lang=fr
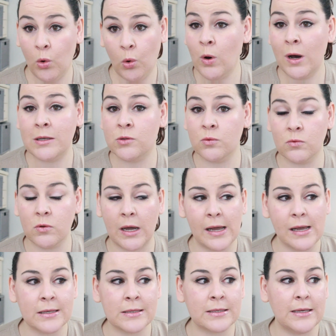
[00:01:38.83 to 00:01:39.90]
aux actions de
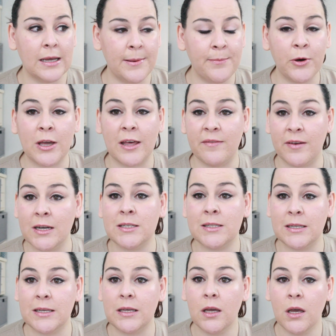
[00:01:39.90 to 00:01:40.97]
Reims qui à l'époque avait
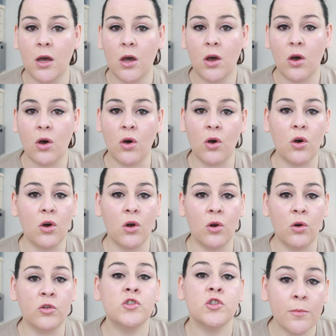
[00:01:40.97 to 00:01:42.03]
acheté
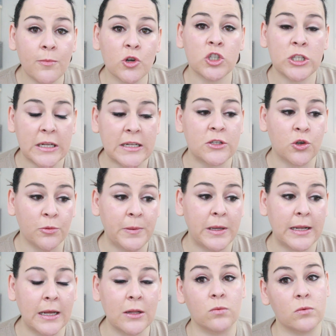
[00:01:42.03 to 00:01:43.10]
euh, ce manche
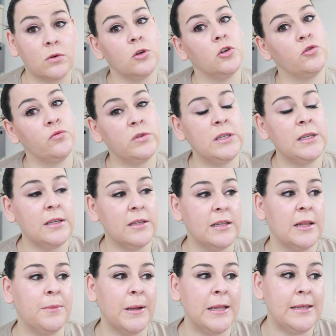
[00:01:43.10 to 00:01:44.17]
télescopique-là, donc euh, je vous dis, il
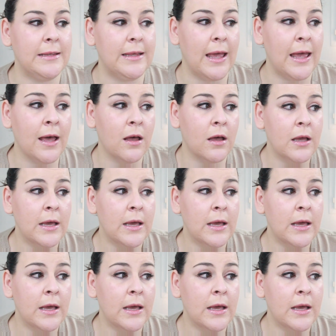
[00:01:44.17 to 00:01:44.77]
date pas d'hier.